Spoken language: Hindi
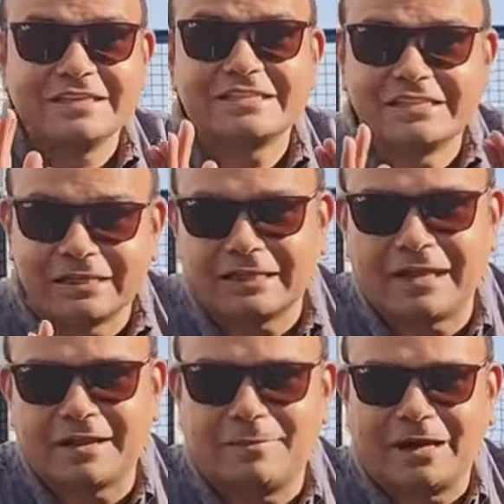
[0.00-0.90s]
सिट
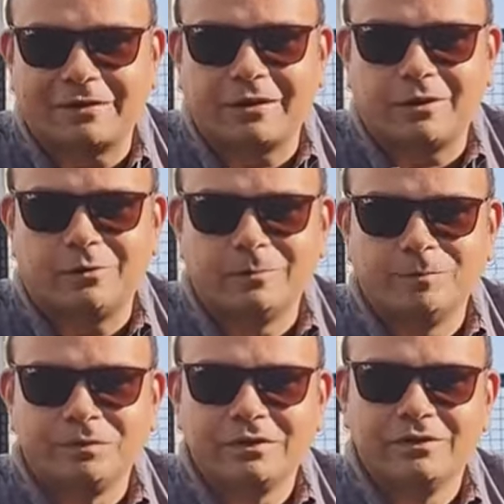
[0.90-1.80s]
की कमांड दे रहा
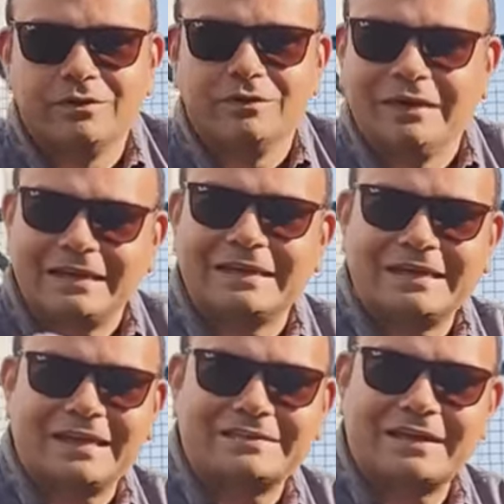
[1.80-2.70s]
हूँ लेकिन
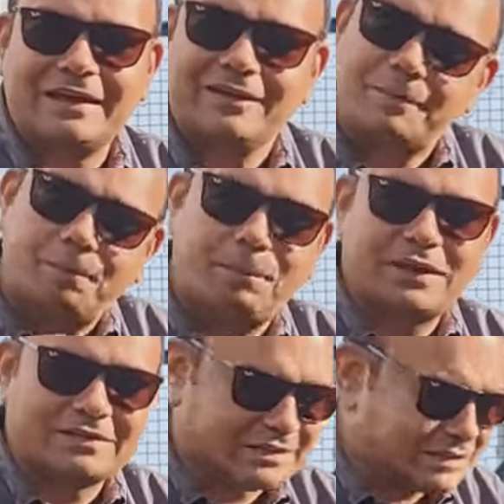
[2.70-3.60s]
क्या चाहिए
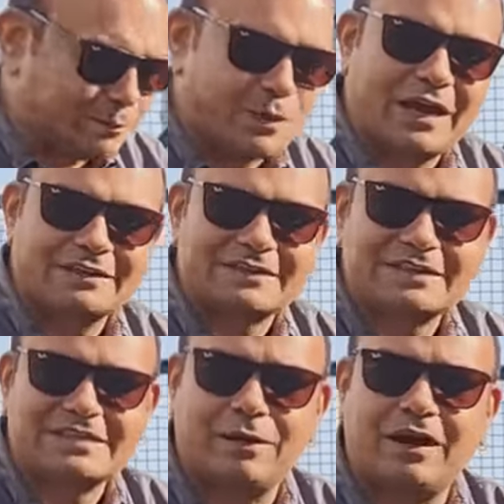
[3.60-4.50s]
पेशेंस प्यार से
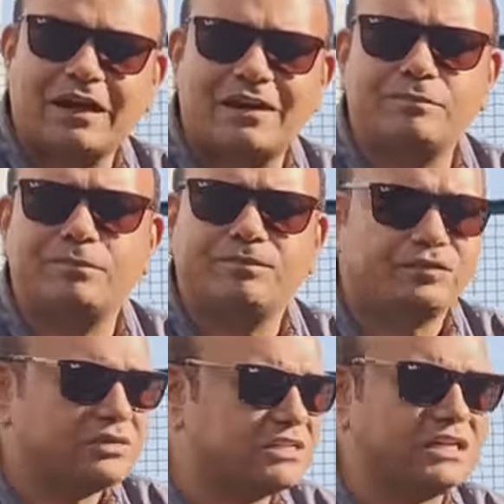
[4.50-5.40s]
जब अगर हम
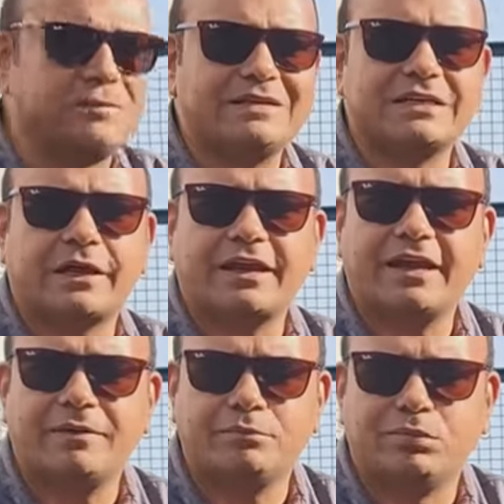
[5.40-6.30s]
जल्दबाजी करेंगे
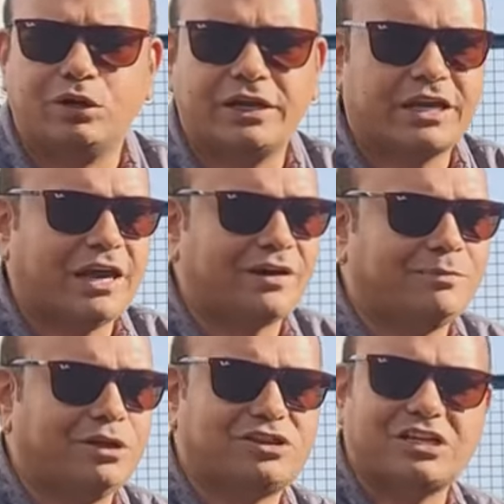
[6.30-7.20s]
हम बोलेंगे यार
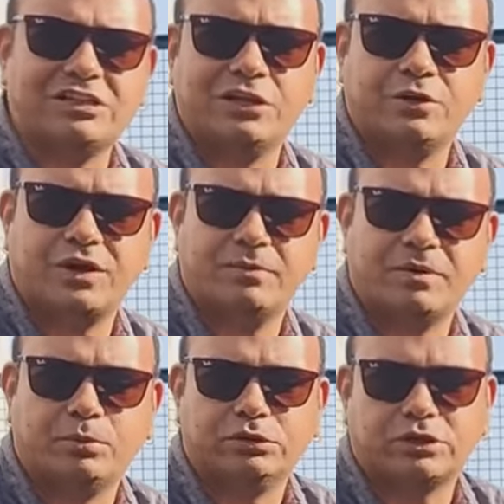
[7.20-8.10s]
हमने तीन दिन हो गए
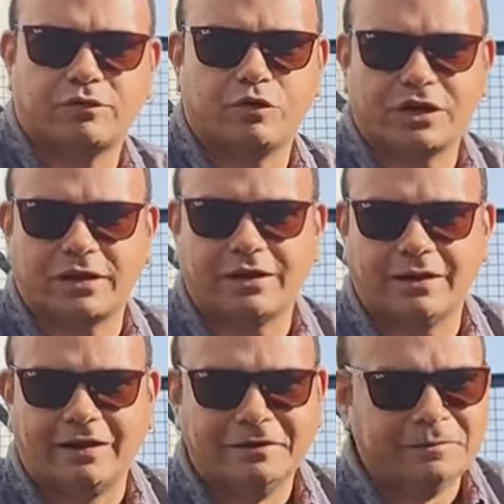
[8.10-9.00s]
हमें बोलते और वो कर नहीं रहा